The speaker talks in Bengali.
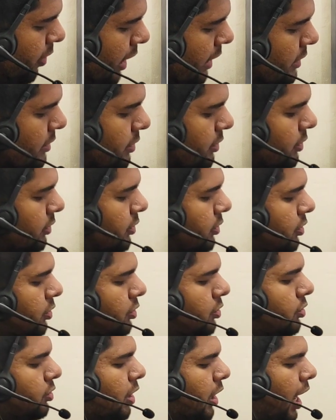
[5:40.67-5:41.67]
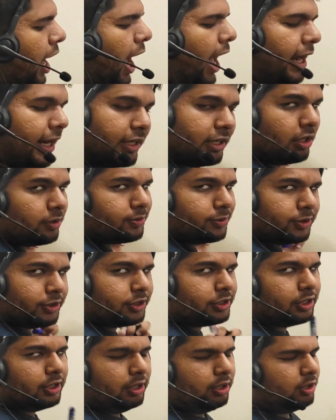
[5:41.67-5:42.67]
ওয়ান টু আরেকটা অপশন
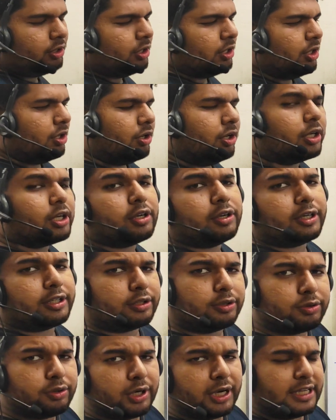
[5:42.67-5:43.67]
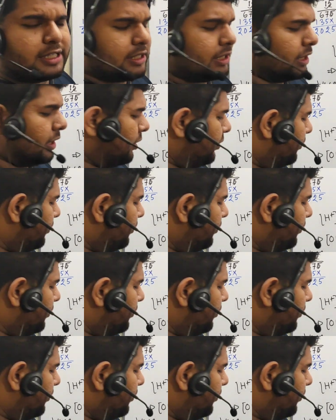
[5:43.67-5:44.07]
ছিল ওটাও একটু দূরেই ছিল